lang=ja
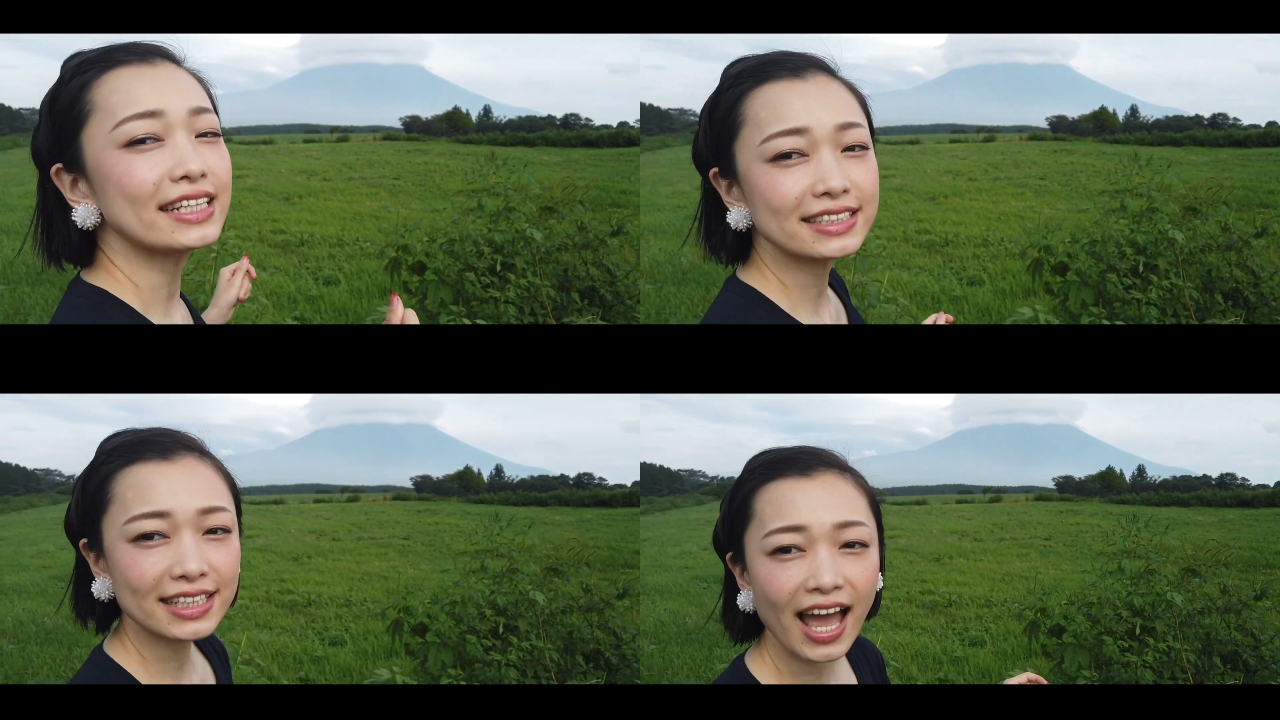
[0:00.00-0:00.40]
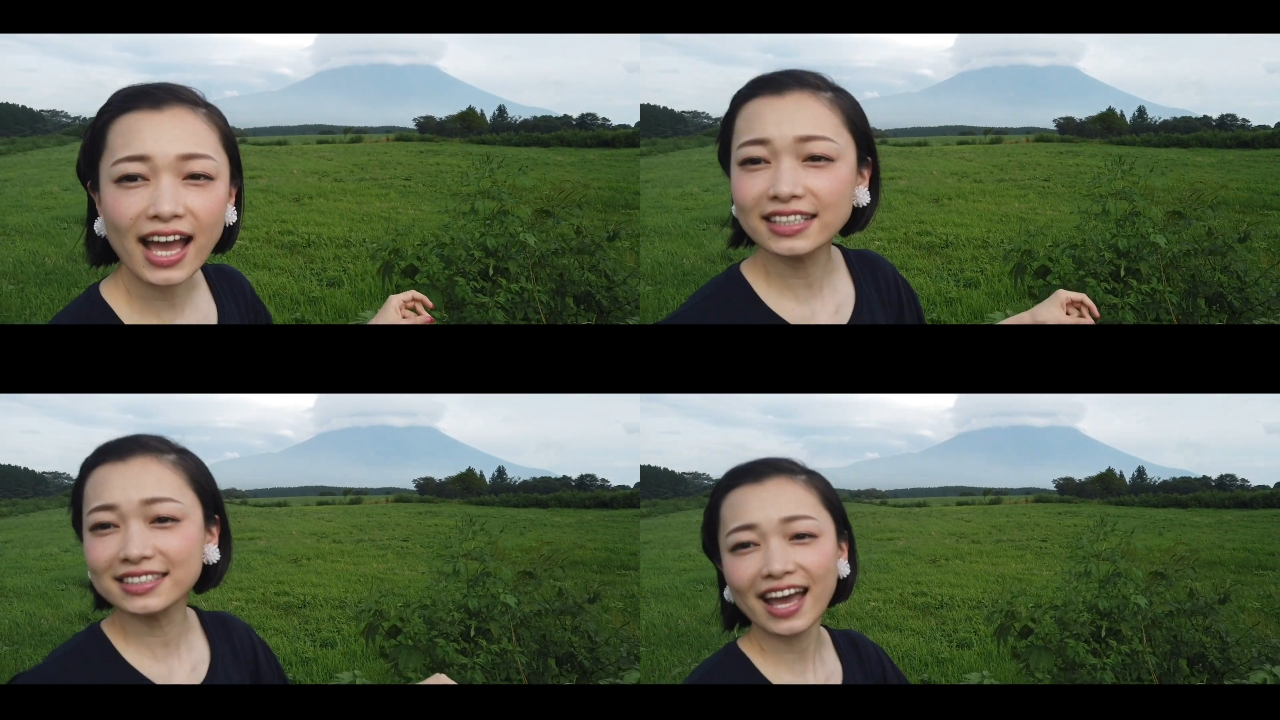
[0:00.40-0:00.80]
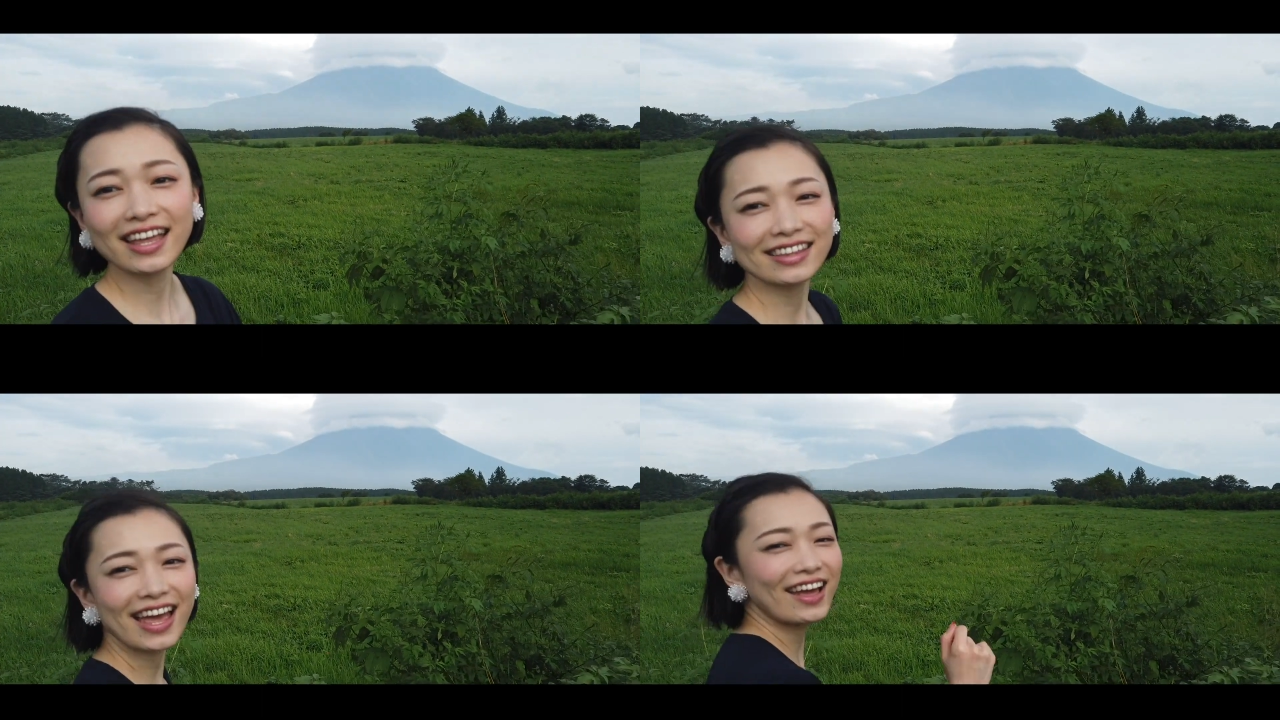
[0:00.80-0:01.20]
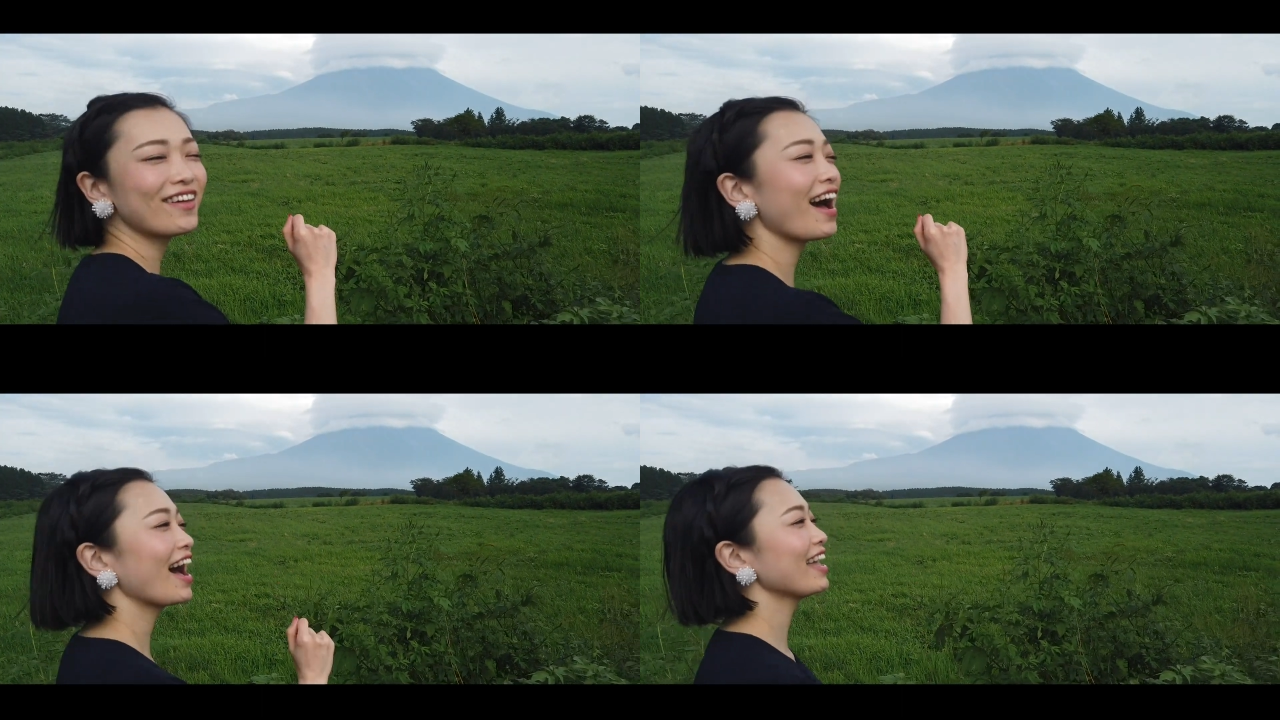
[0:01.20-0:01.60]
西愛チャンネル
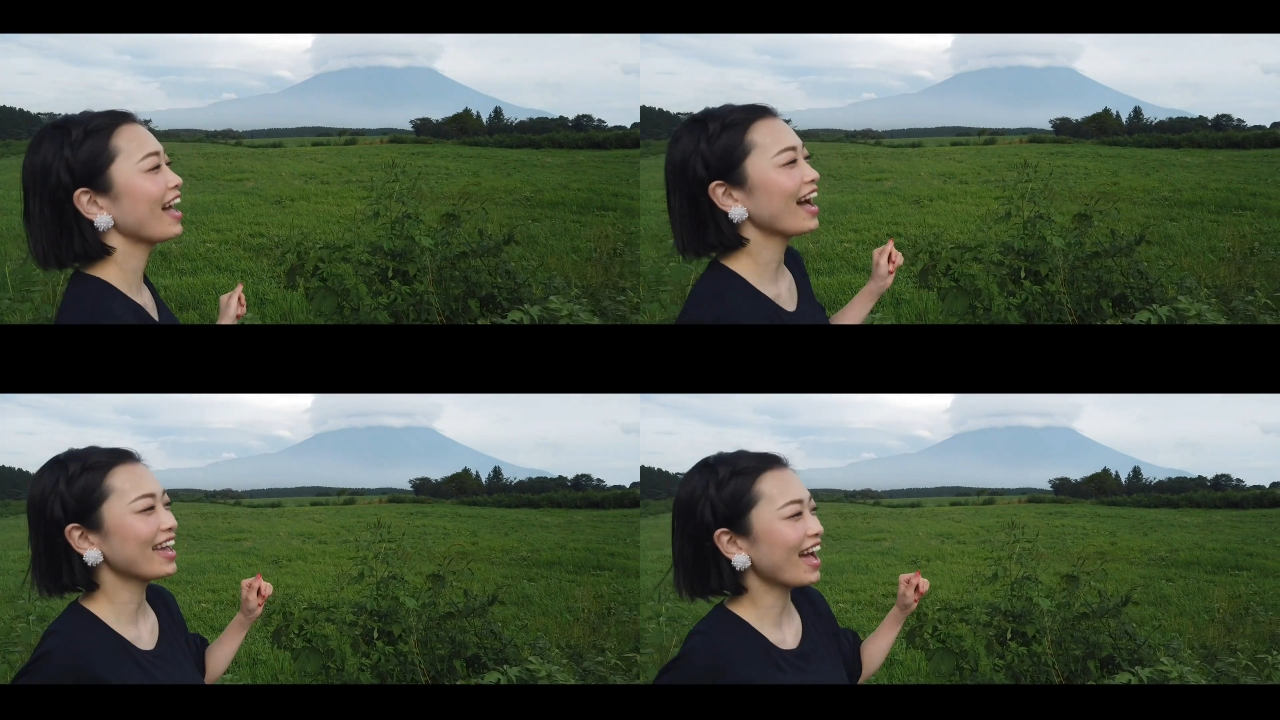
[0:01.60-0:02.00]
愛